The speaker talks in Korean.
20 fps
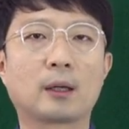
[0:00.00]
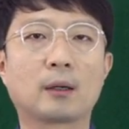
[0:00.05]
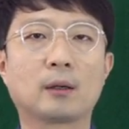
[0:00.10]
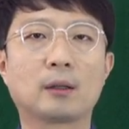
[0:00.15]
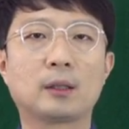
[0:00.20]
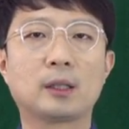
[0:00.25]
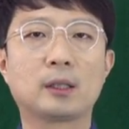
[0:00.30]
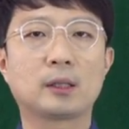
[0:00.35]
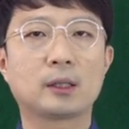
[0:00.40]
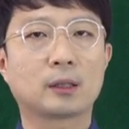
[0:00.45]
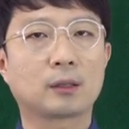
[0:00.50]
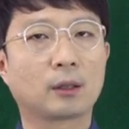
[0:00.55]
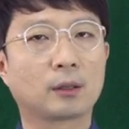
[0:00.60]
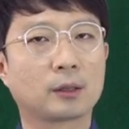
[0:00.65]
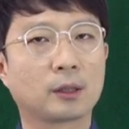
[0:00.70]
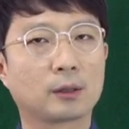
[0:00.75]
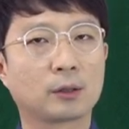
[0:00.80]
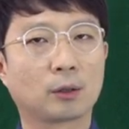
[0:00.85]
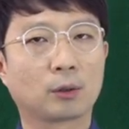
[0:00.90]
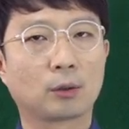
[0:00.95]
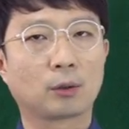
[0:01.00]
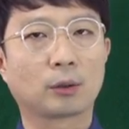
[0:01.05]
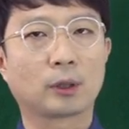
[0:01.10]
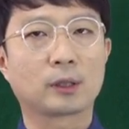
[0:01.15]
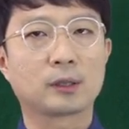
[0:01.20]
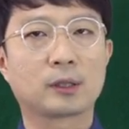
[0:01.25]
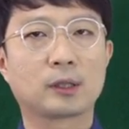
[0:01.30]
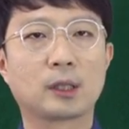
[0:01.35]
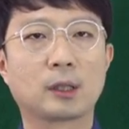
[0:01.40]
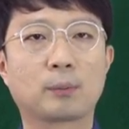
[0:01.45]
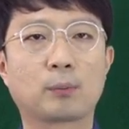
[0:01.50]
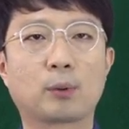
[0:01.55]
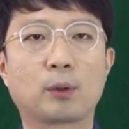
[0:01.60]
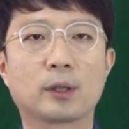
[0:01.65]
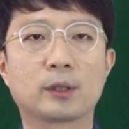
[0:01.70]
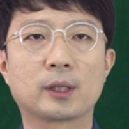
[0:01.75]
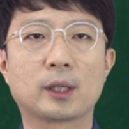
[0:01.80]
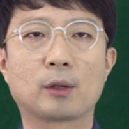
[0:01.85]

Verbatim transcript: 이런 이지컷에 적용된 스틱포에